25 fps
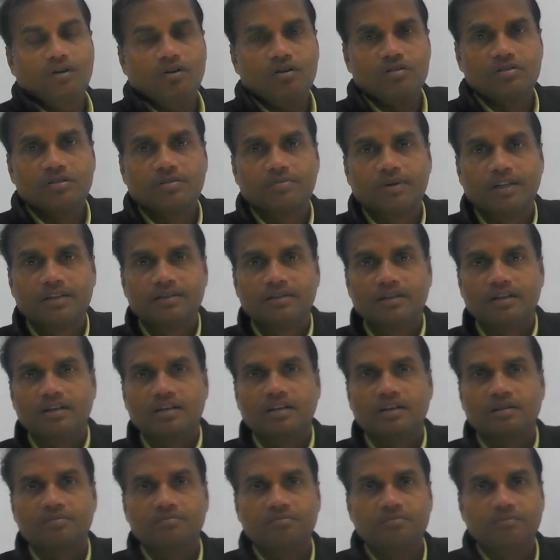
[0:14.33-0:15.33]
और समांतर
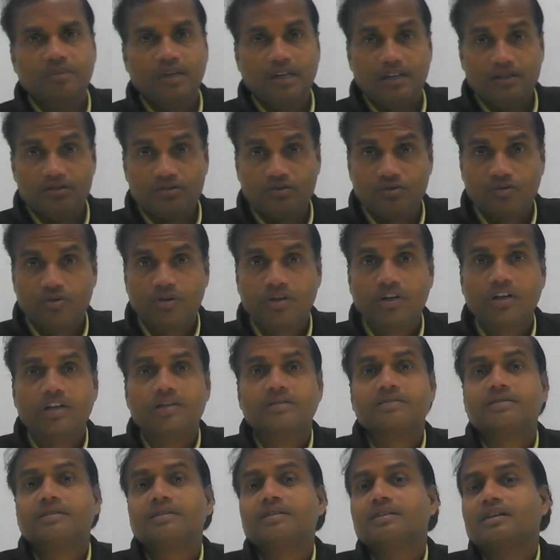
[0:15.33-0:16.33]
क्रम में
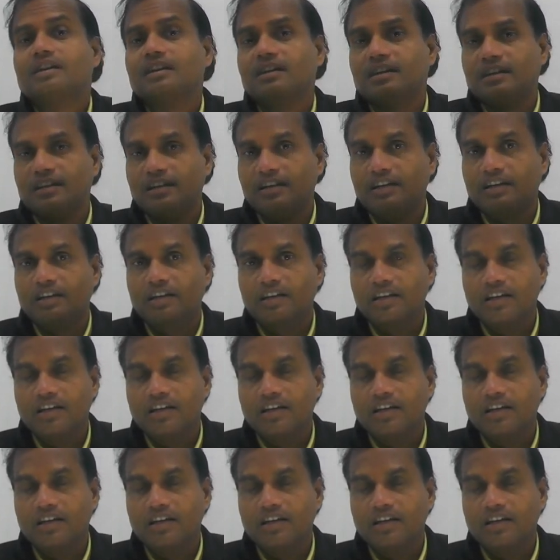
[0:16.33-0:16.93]
जोड़ना सीखेंगे